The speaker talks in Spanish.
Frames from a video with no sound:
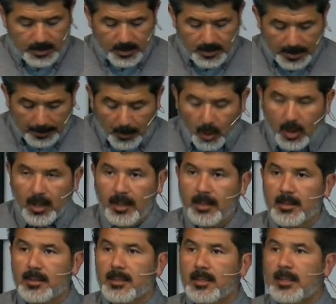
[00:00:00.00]
de amor
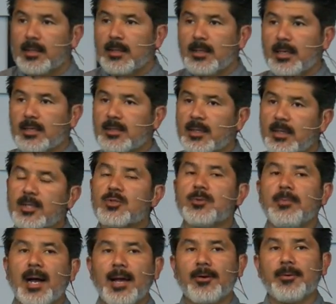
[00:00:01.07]
y extiende su
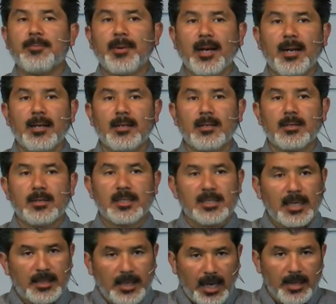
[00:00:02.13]
mano para
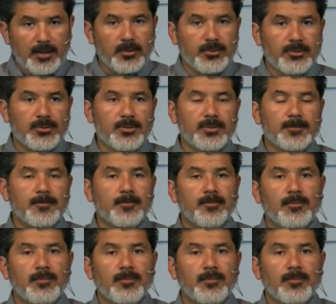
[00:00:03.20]
rescatarnos.